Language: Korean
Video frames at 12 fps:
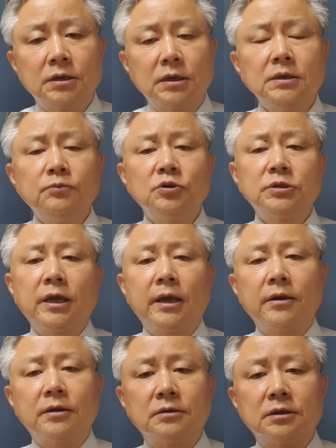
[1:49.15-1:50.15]
이 문제
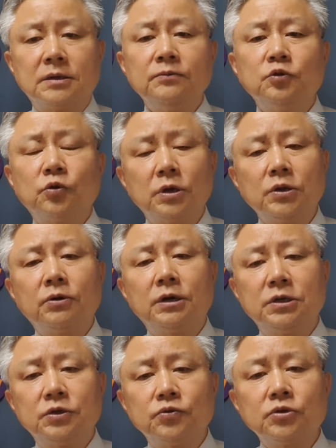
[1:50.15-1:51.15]
해결은 김종인과
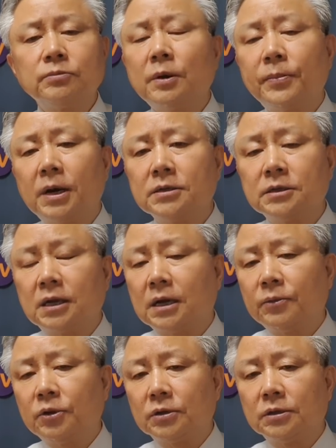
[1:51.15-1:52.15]
이준석만
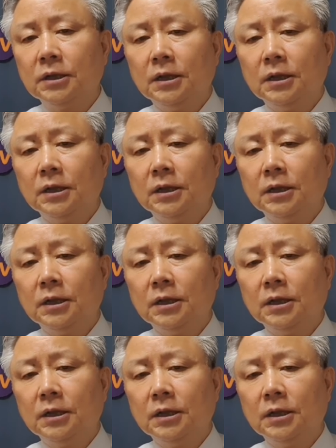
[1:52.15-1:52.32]
빠져나가면은